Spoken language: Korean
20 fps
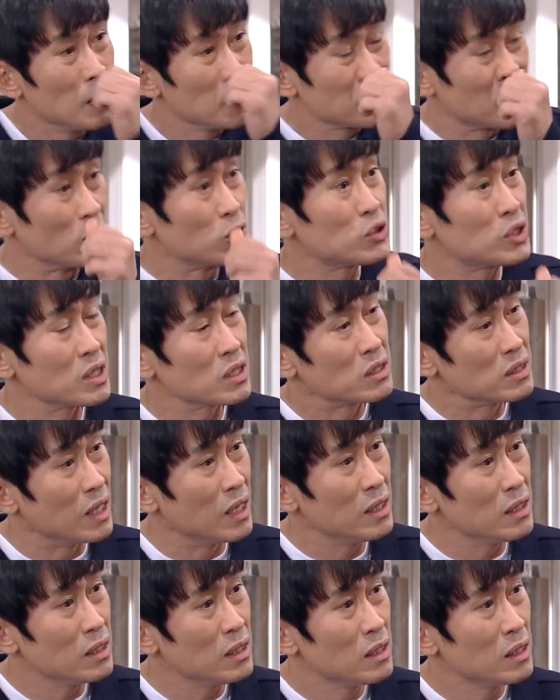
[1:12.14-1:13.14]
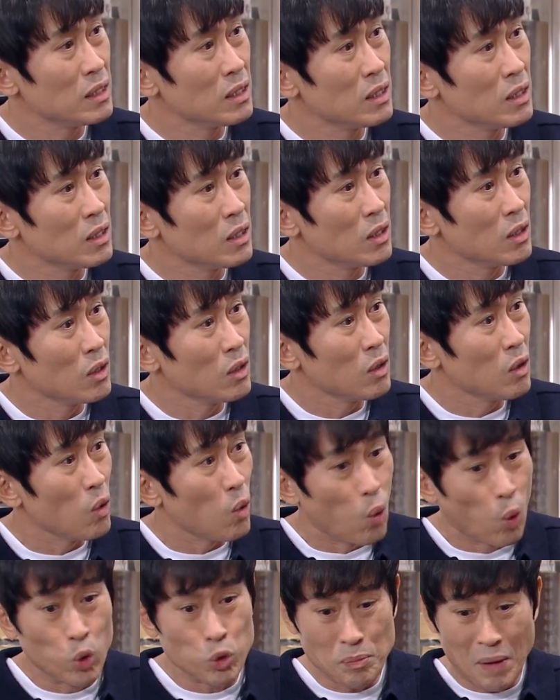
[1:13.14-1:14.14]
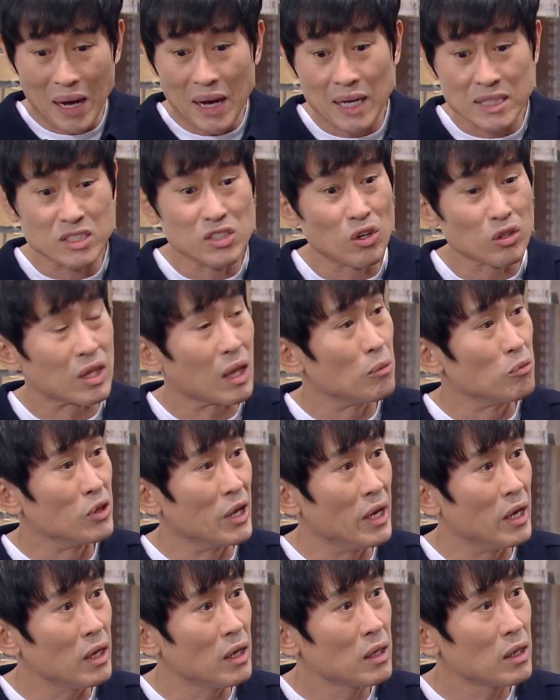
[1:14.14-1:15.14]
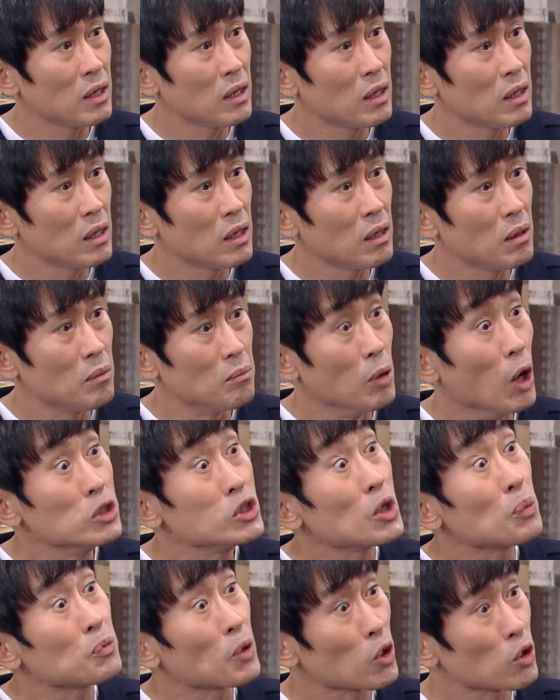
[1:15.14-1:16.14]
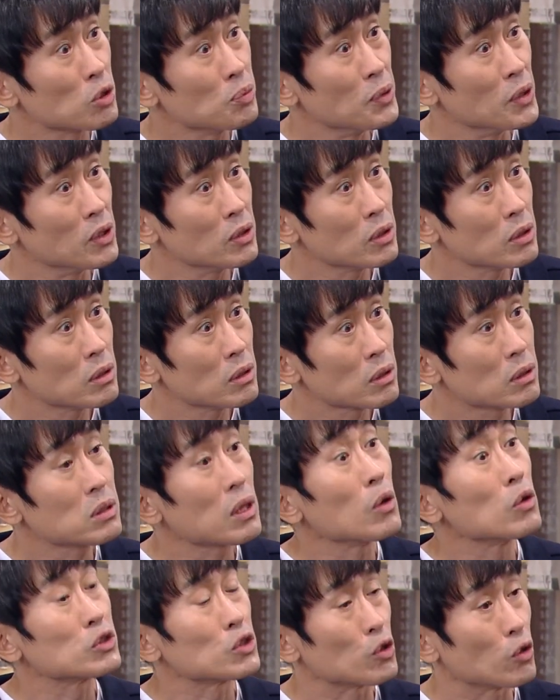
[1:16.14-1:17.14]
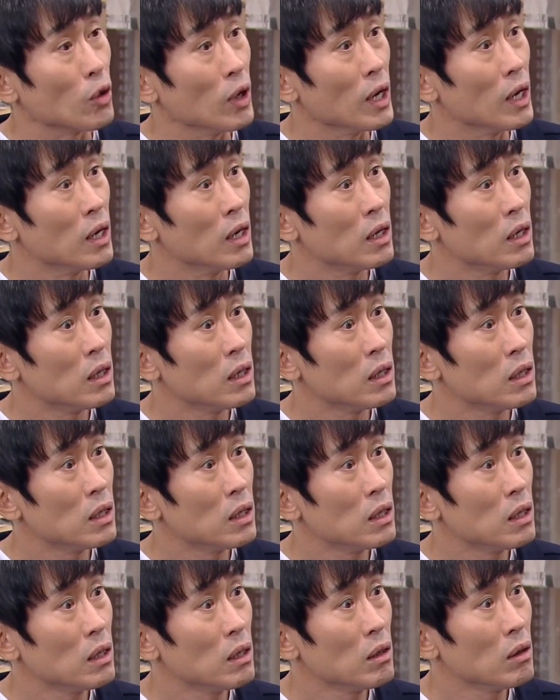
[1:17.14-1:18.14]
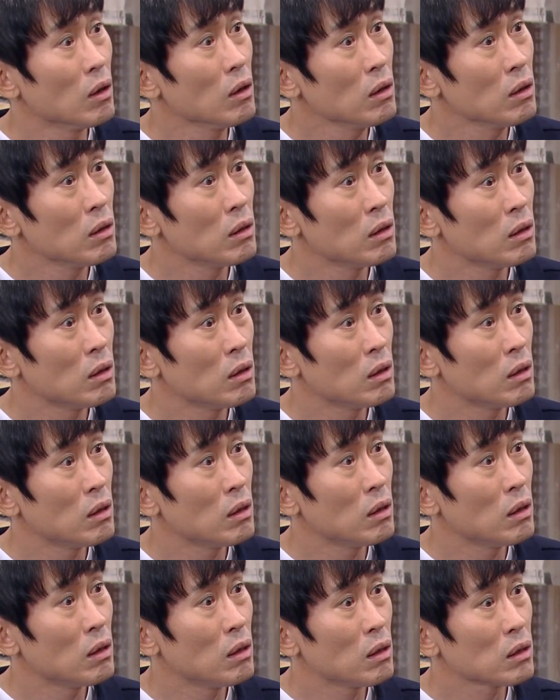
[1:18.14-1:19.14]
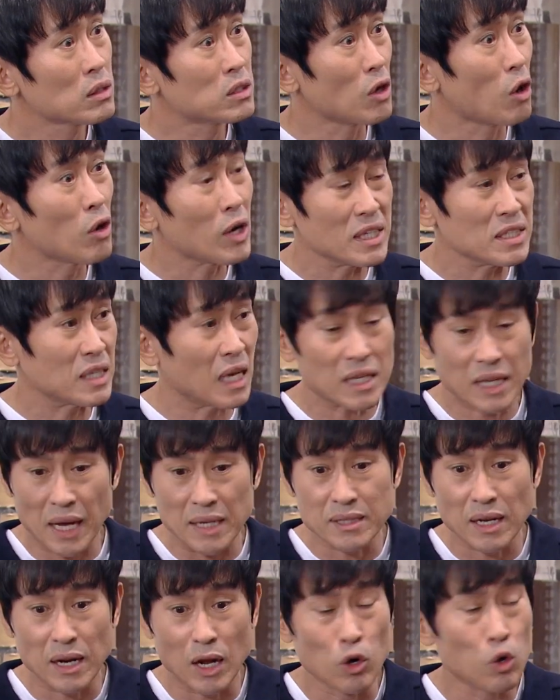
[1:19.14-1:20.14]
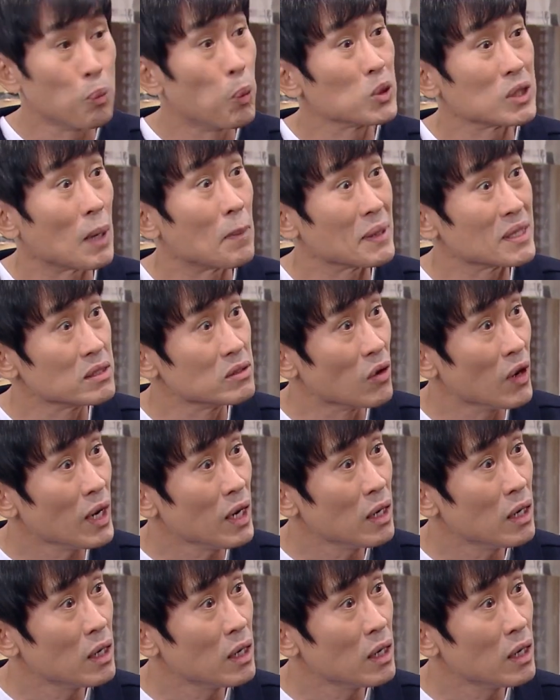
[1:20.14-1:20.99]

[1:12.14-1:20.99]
재수 씨 그날 옷 망가진 것 때문에 면접 떨어지면 그때는 어쩔 거야? 어? 그런 것까지 다 계산하고 보상받은 거야?